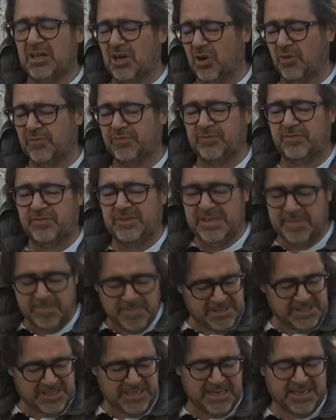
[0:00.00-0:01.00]
auf die
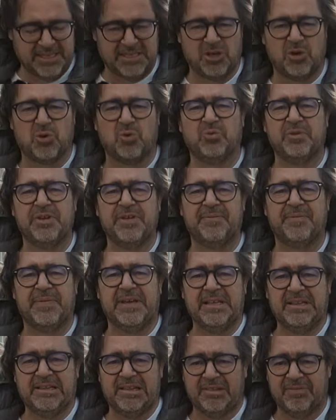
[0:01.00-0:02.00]
man sich jetzt auch ohne
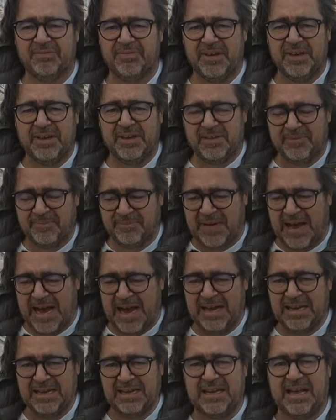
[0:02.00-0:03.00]
Windeln
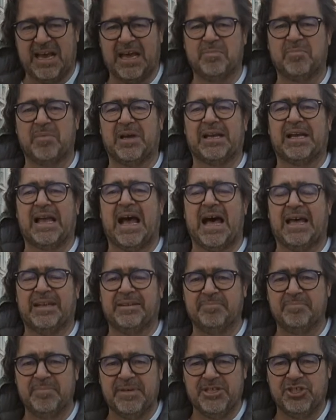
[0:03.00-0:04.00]
wagen kann. Man
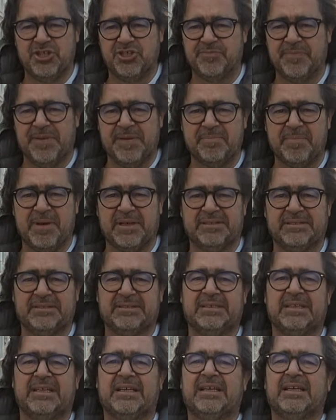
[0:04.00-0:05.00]
kann mitschwimmen.
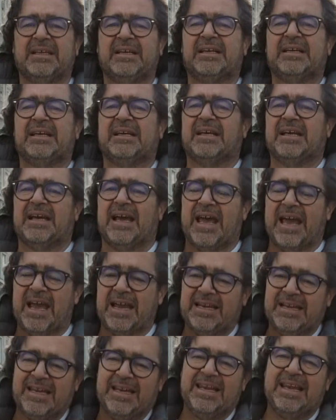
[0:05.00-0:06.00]

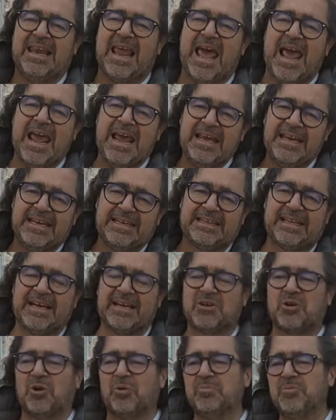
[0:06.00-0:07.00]
Ein leichter
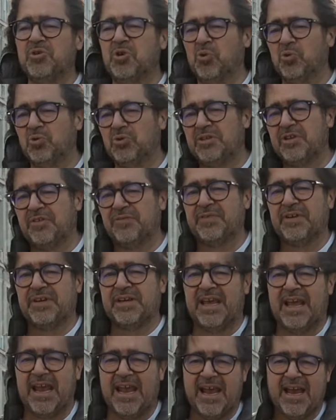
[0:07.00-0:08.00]

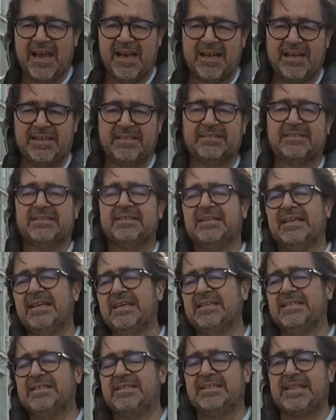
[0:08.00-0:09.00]
Commuterverkehr
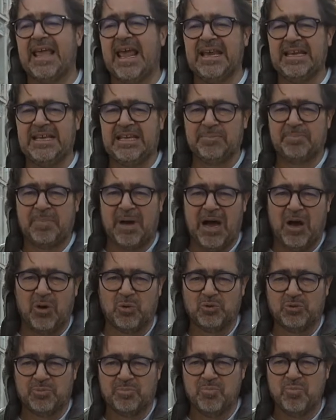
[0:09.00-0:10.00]
ist denkbar
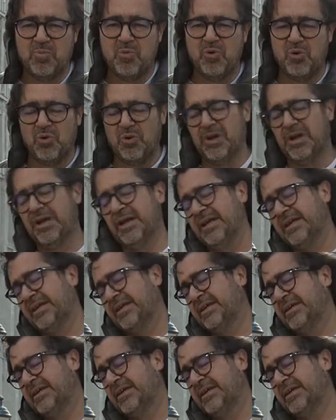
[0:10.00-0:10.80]
und möglich.